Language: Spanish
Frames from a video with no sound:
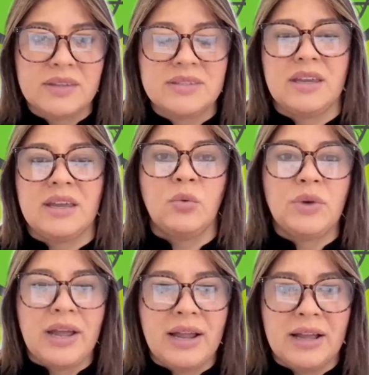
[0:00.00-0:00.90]
Así que es
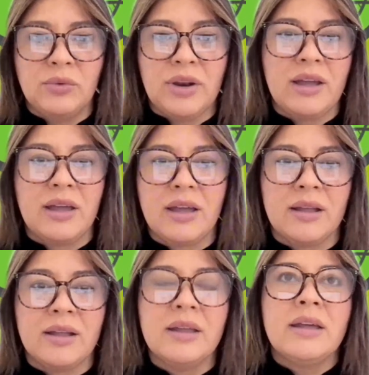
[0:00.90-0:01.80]
una,
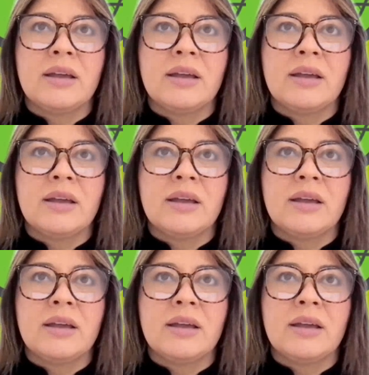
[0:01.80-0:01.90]
una